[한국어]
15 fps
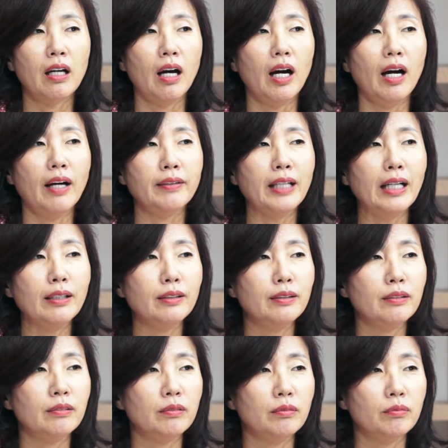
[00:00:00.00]
아
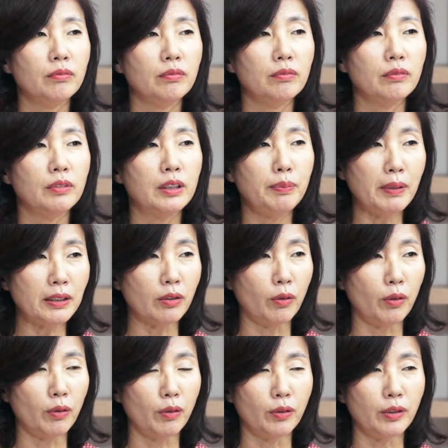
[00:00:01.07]
나는
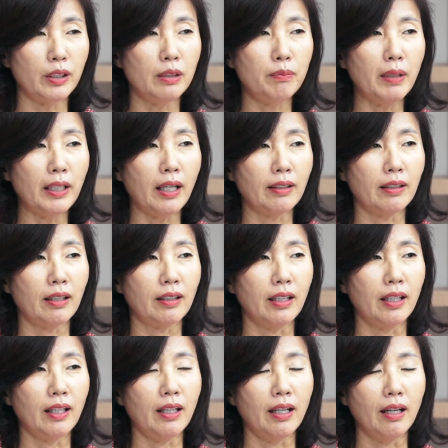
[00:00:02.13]
집에서 일만
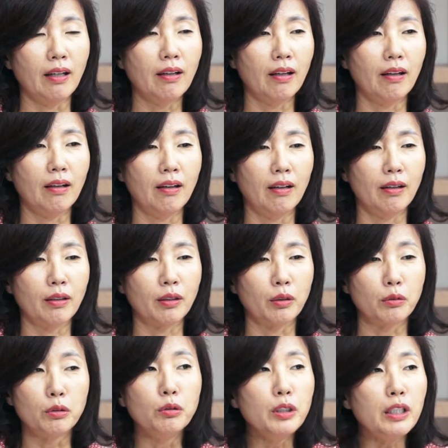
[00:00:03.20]
하다가 아
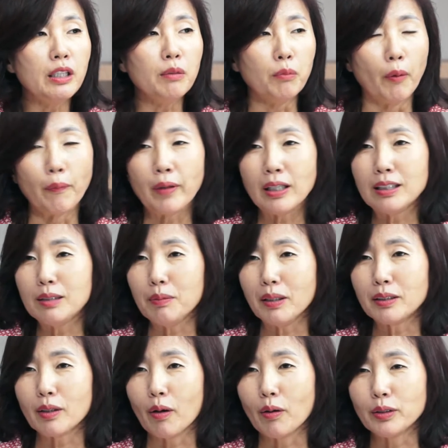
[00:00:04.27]
그 일이 뭔데
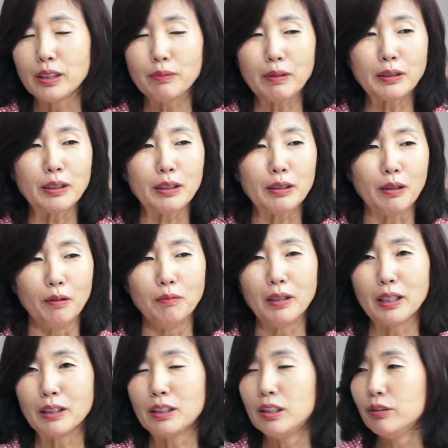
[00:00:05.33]
집에서 일이
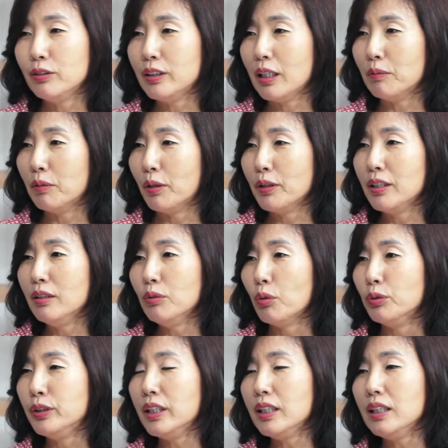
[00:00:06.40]
얼마나 쉬운데 뭐 이런
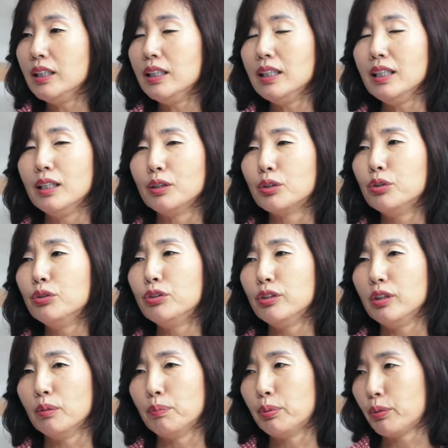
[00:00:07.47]
논쟁이 있을 수
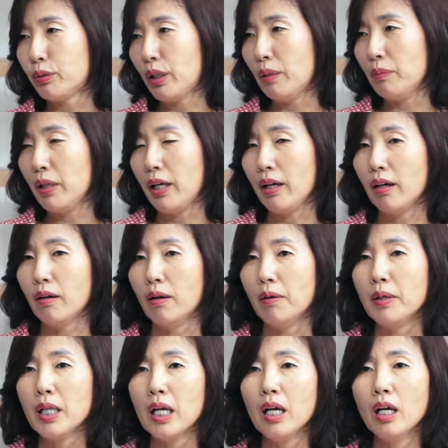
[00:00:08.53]
있는 프로그램이에요.
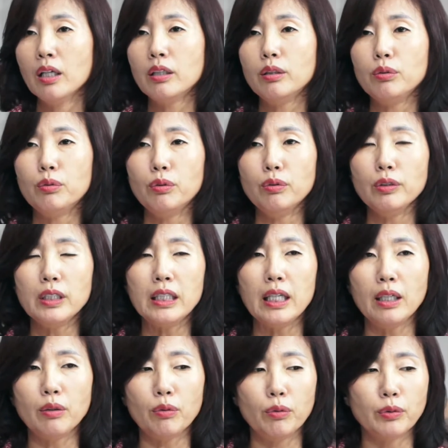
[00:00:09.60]
예. 그리고
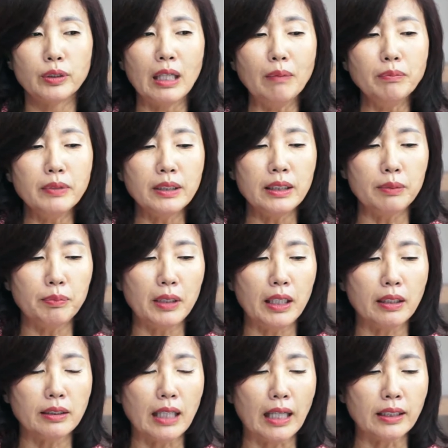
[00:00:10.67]
이게 또
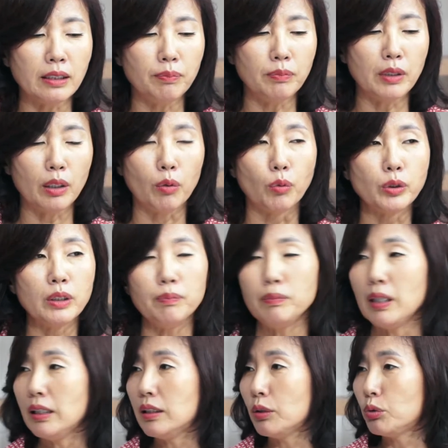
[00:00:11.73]
30대, 40대,
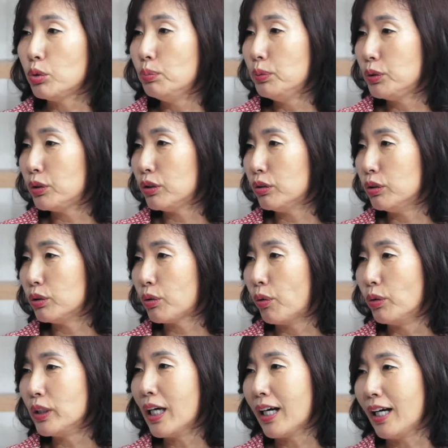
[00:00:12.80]
50대 이제 주부층을 예.
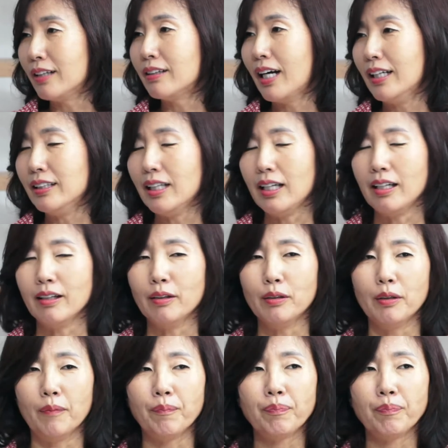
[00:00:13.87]
공략할 거 아니에요.